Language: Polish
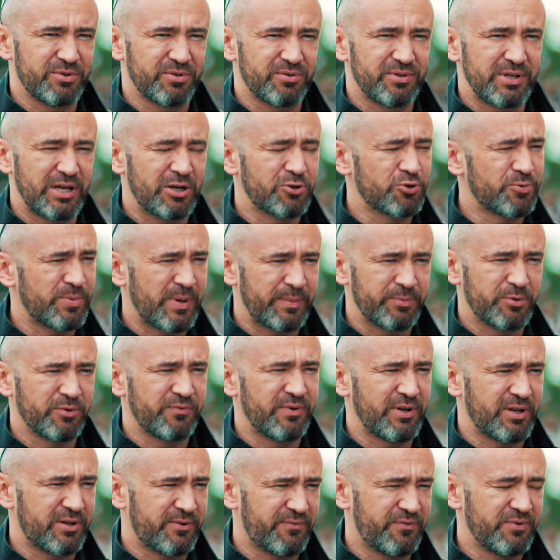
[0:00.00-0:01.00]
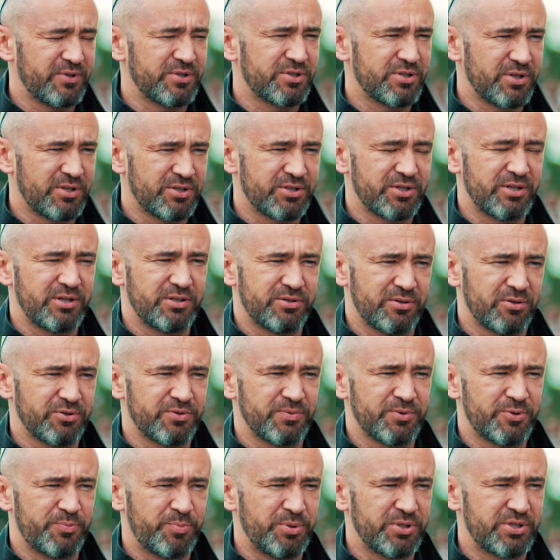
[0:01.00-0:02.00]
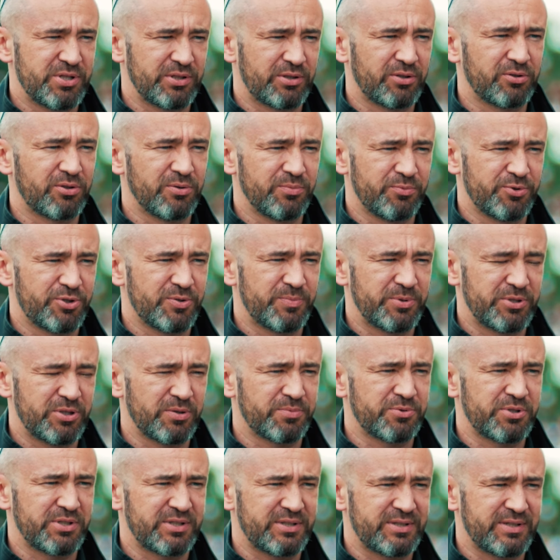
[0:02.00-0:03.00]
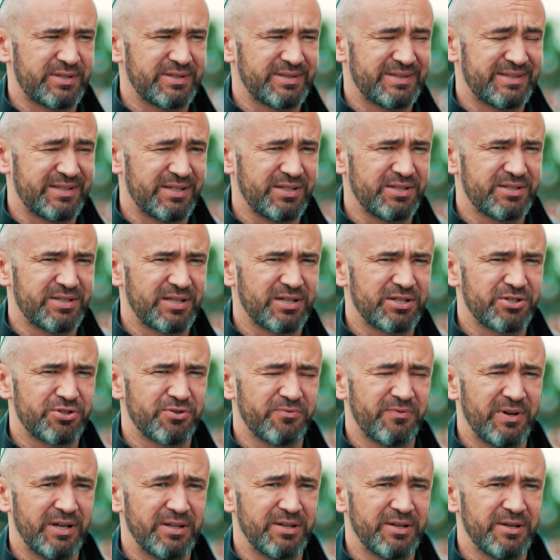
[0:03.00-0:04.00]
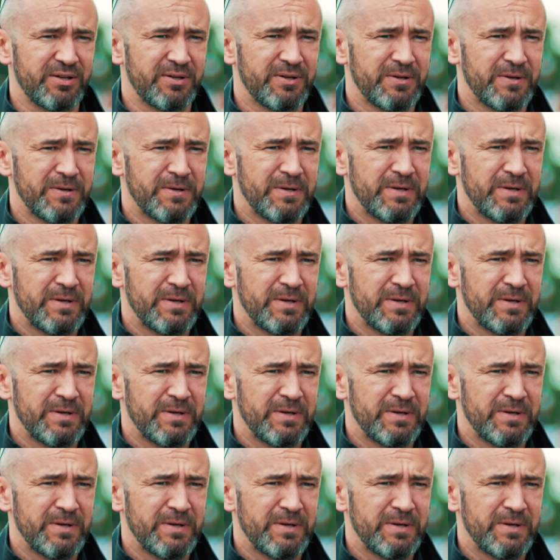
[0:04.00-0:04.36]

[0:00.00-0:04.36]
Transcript: to ja już mam to we krwi, że jeżeli o czymś piszę, to to musi być dobrze zresearchowane.